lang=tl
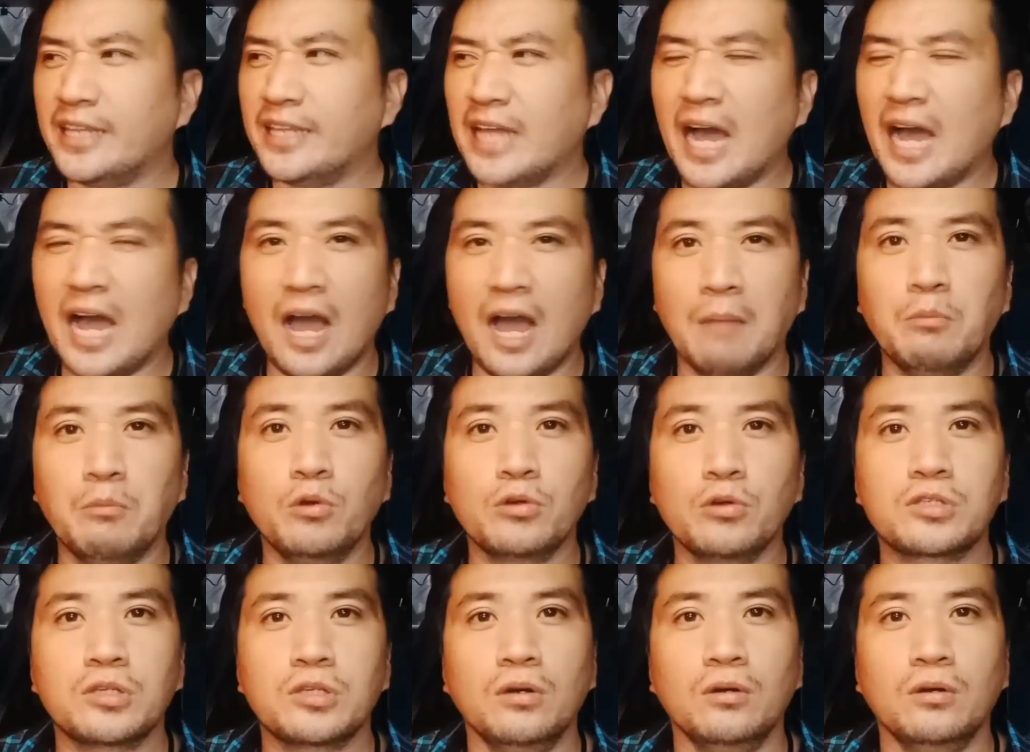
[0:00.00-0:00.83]
ka
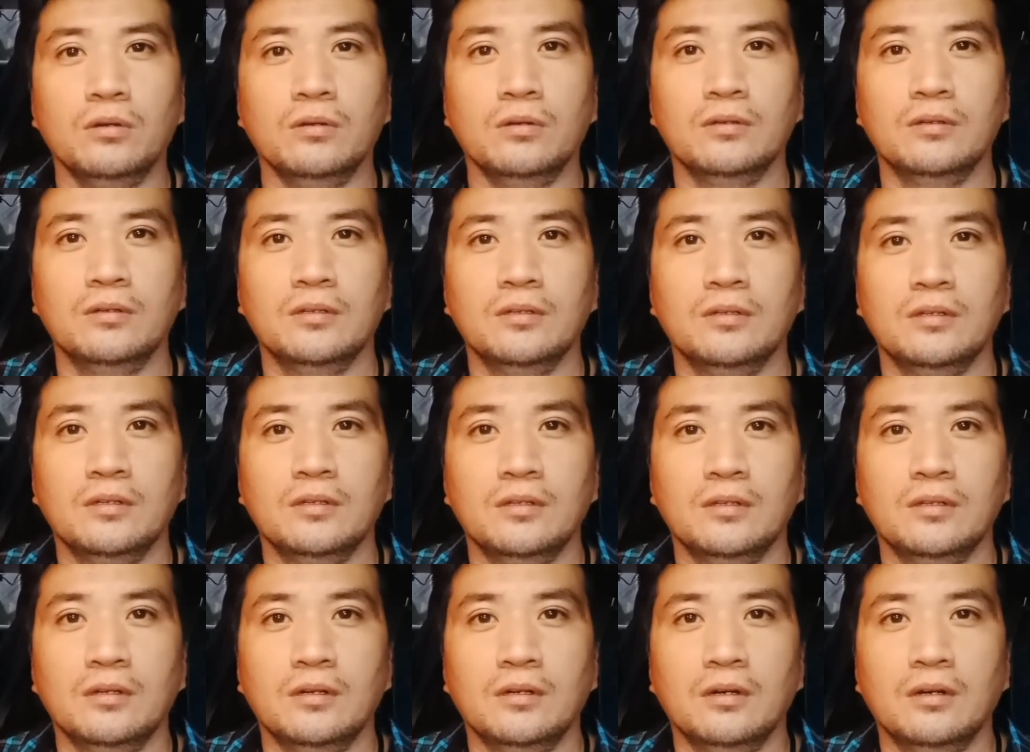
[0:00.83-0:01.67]
naaabuso,
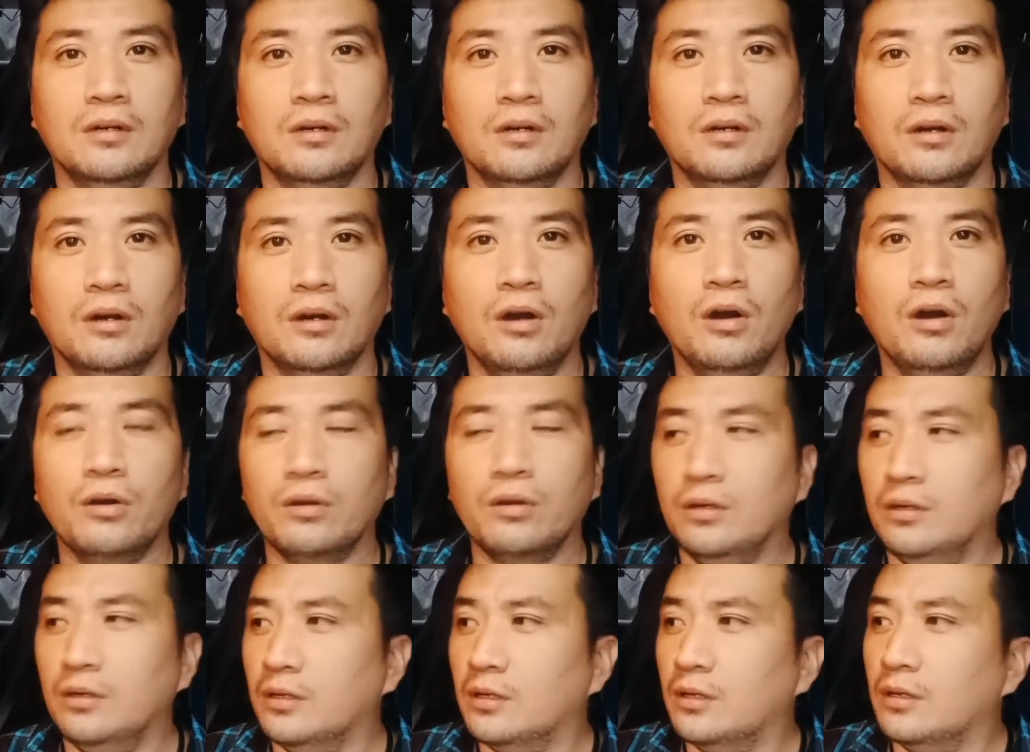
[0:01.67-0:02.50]

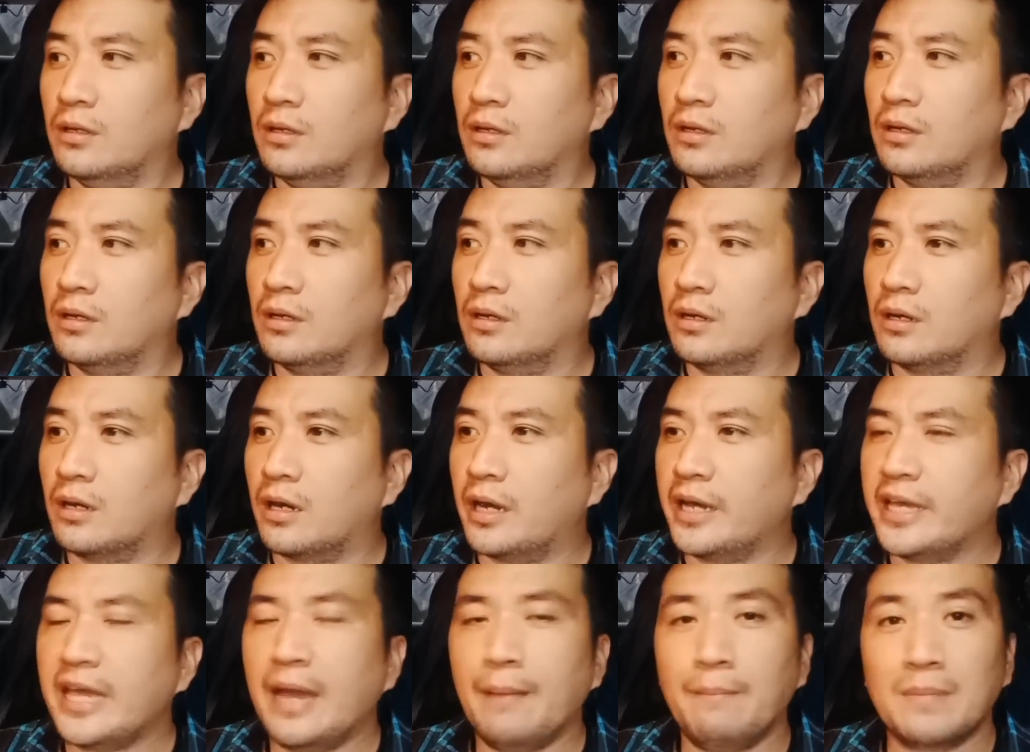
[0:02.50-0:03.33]
or
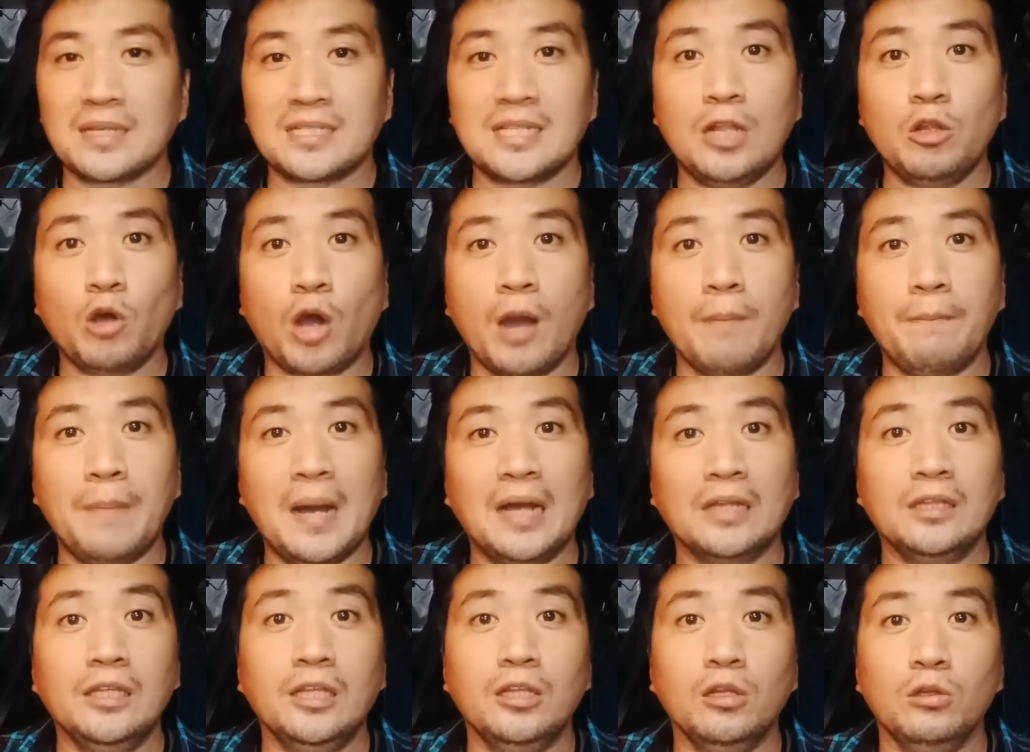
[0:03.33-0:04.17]
kaya mas lalo ka
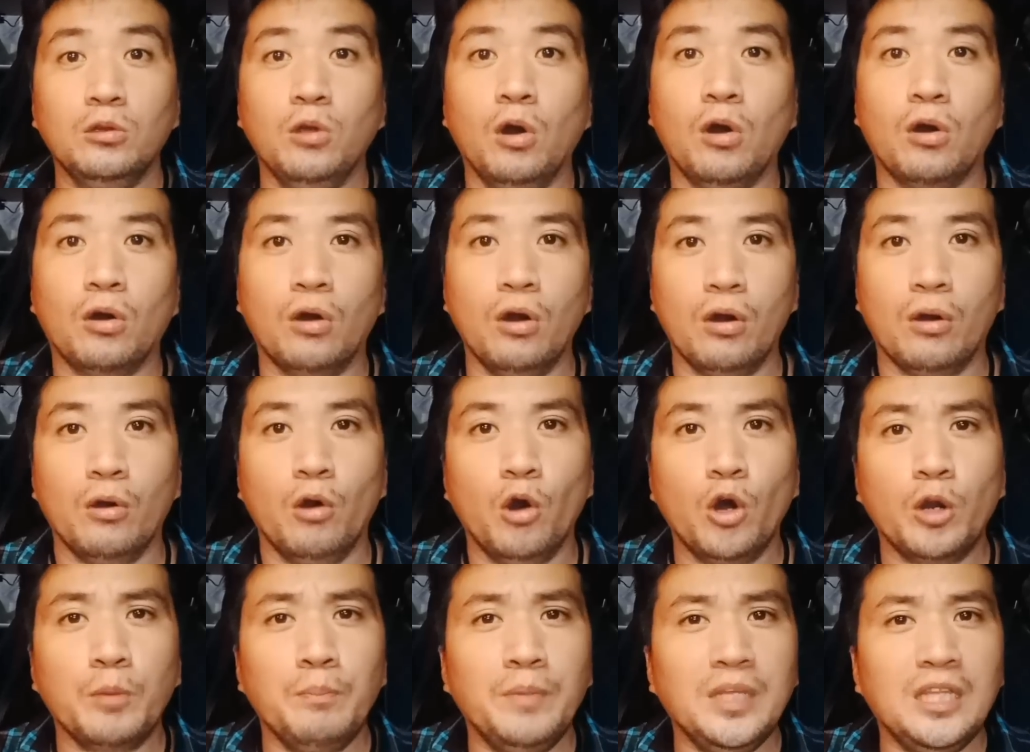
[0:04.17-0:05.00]
pang
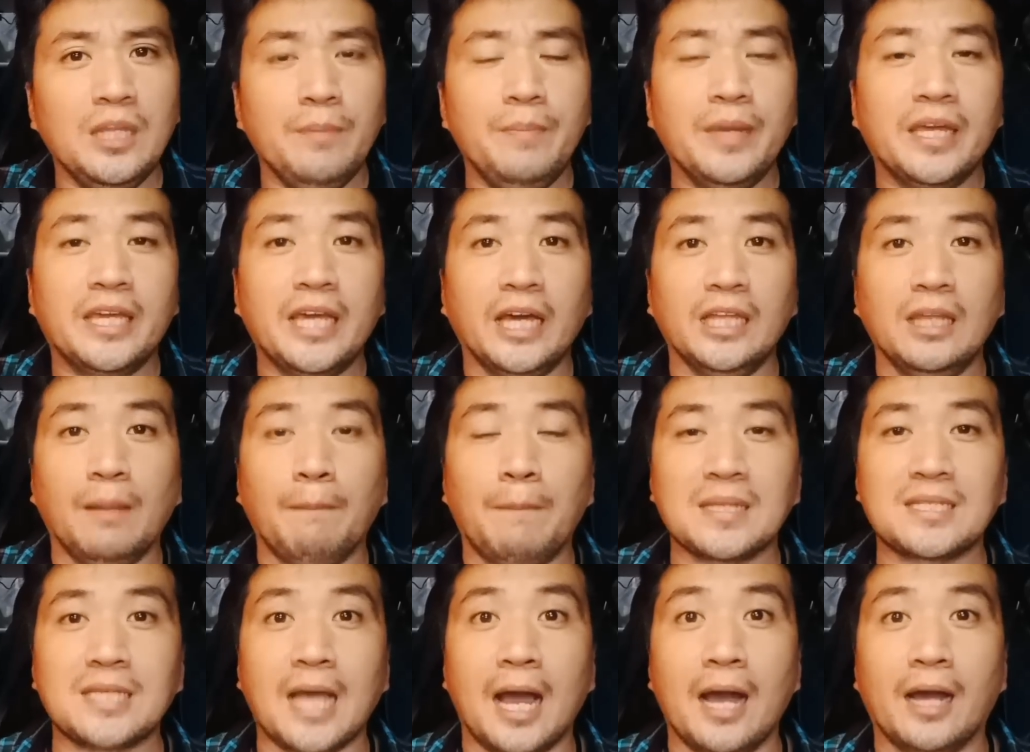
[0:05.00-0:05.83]
niloloko or binibigyan ng
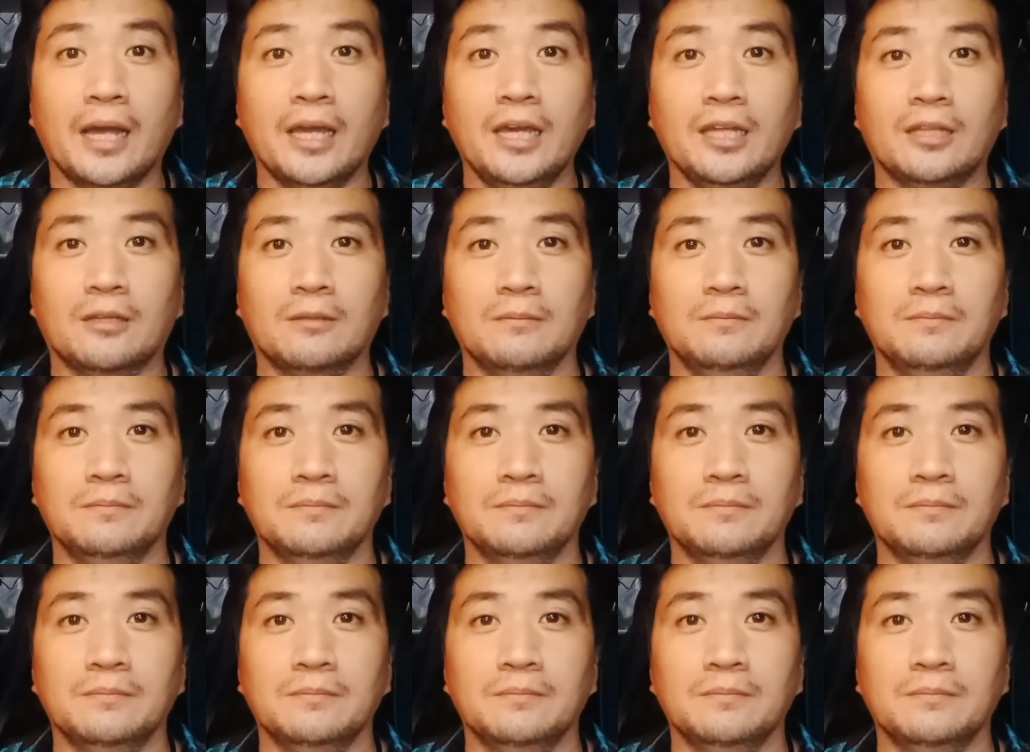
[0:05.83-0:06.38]
pasakit.